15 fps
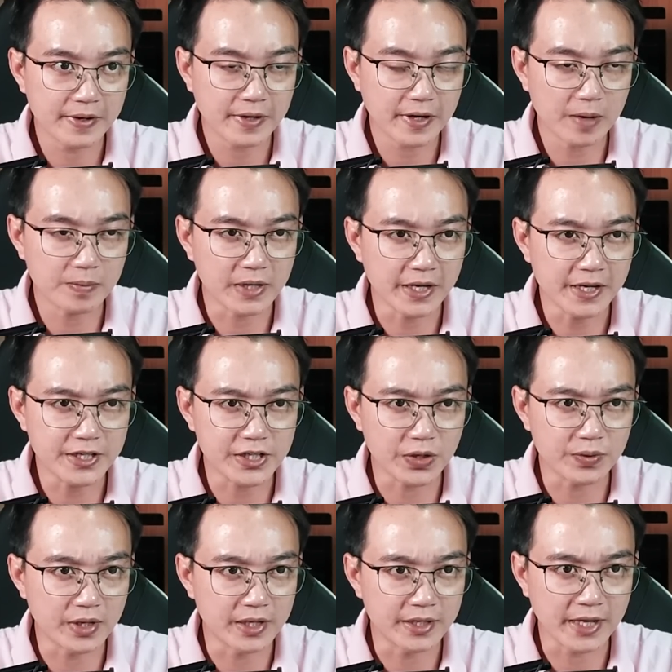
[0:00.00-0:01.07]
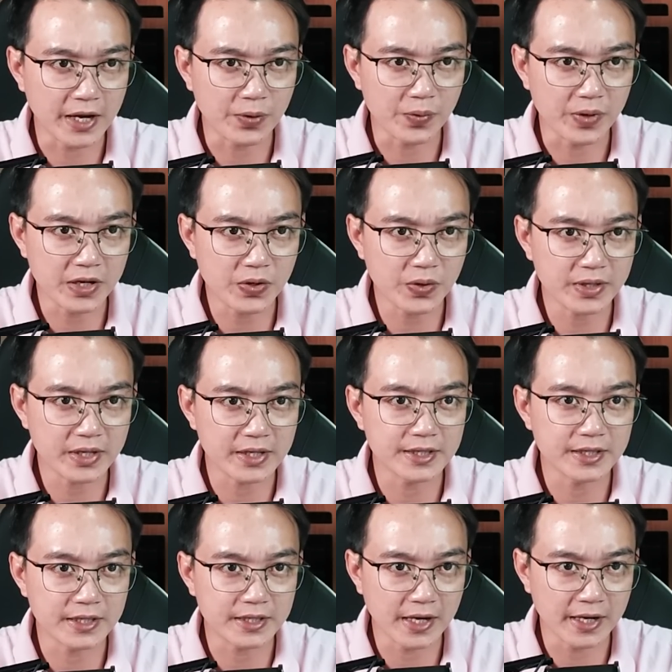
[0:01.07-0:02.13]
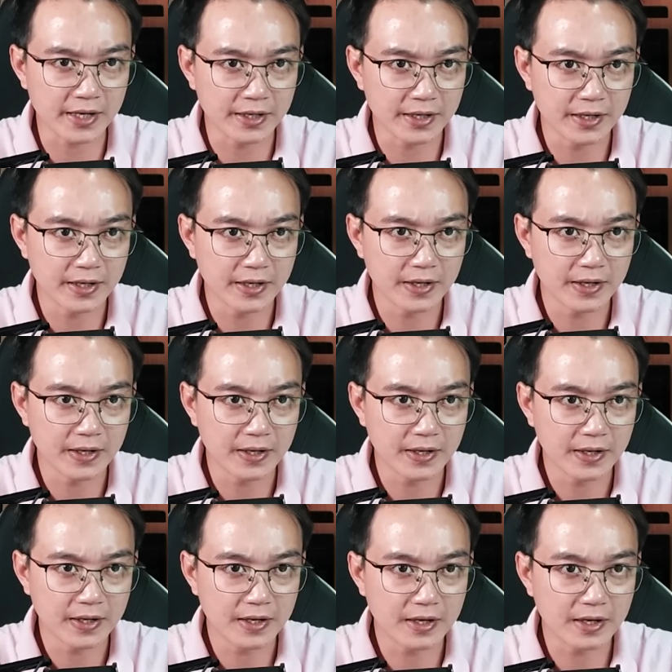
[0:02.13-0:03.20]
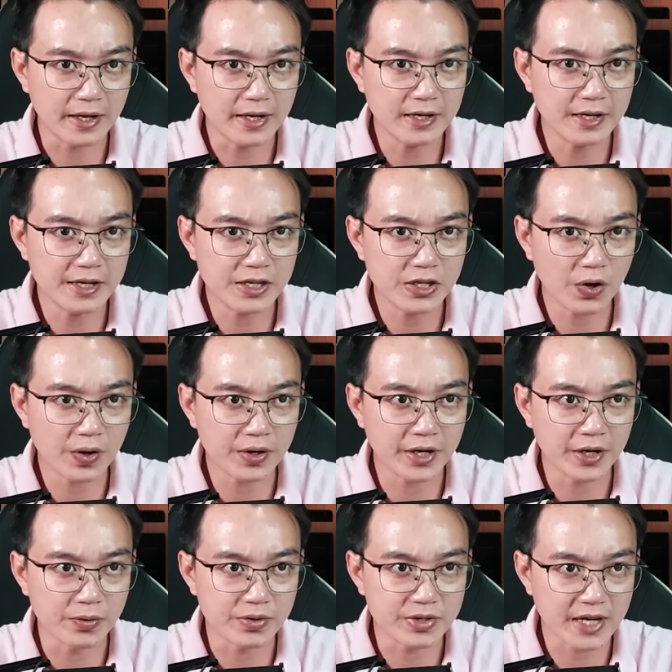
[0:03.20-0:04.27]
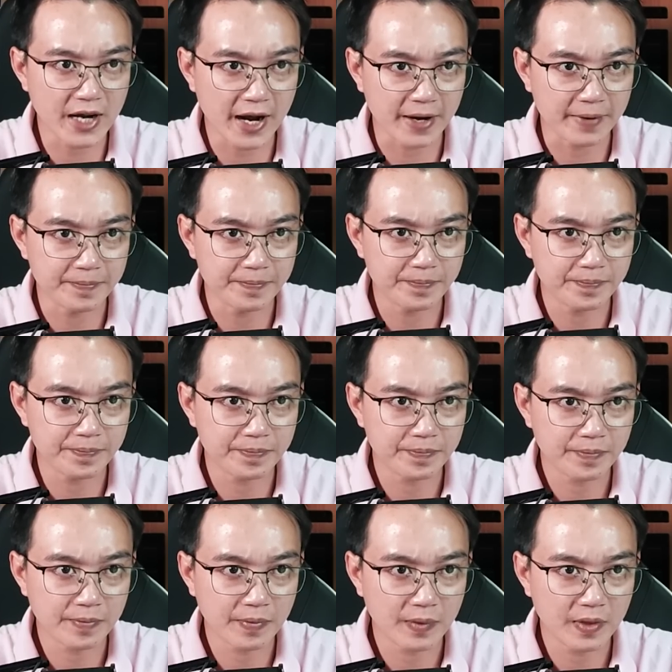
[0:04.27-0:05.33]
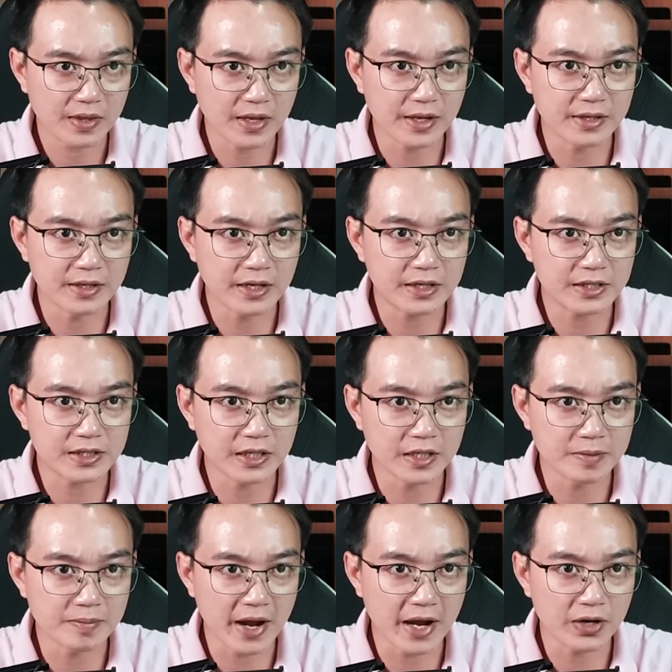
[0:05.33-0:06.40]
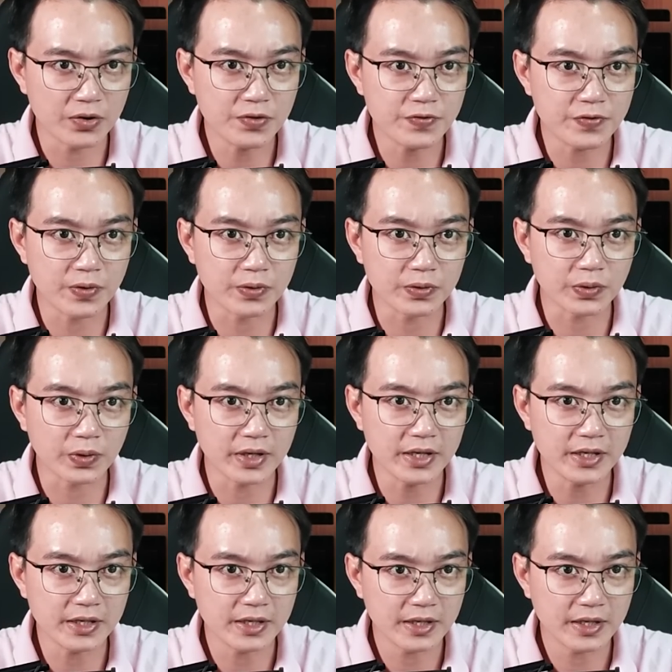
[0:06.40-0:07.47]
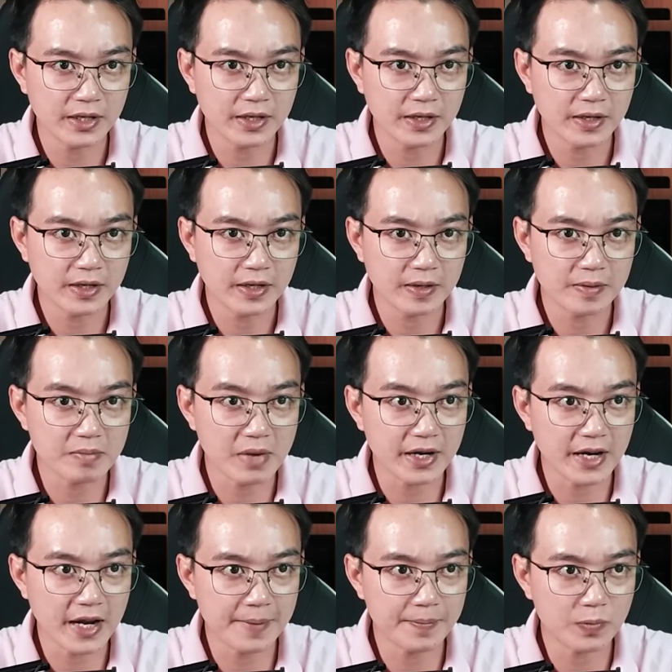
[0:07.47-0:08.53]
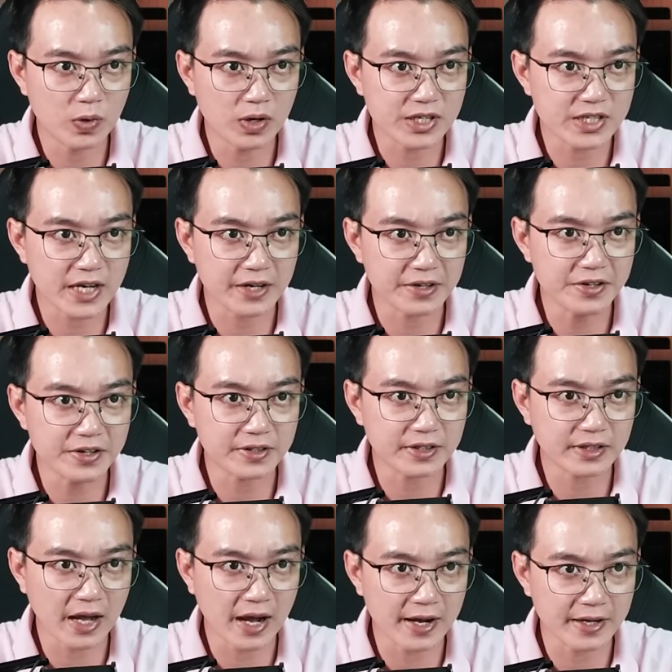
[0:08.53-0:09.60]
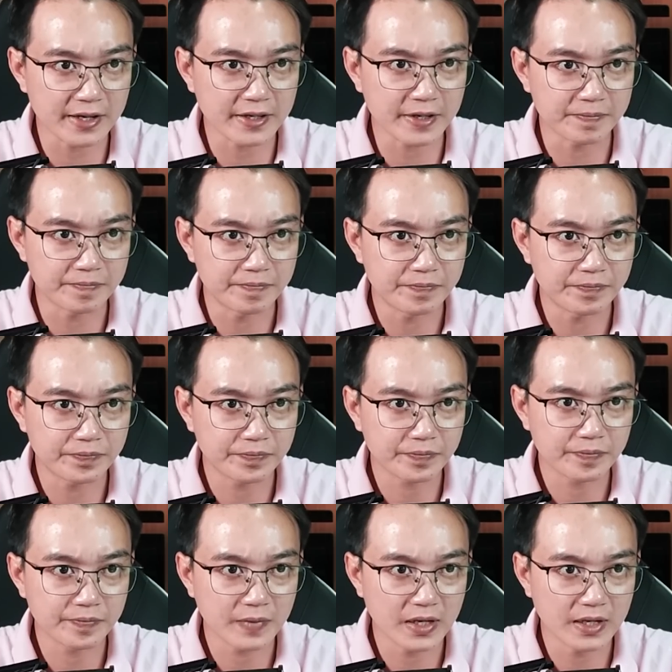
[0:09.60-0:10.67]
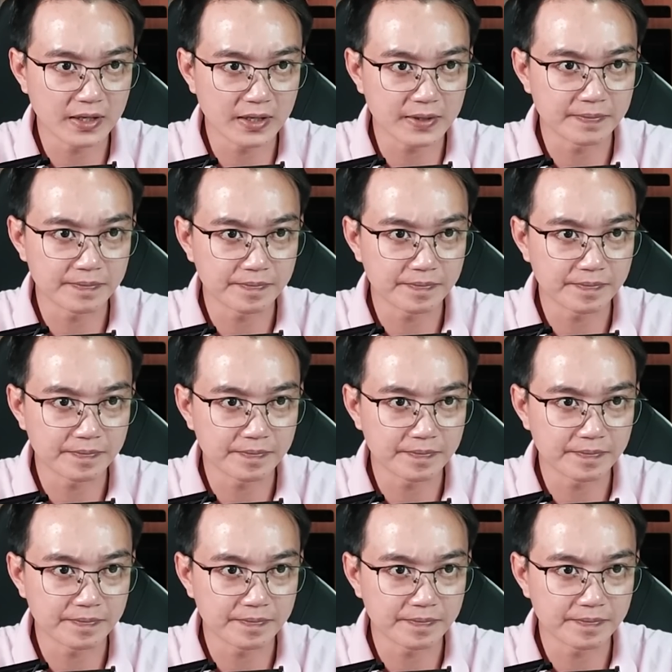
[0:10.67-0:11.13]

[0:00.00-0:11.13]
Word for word: Ông nghĩ triều đình nhà Nguyễn có nhân việc này lấy lý do điều tra và diệt trừ bè lũ phù thủy mà đem quân sang nước ta hay không? Ha?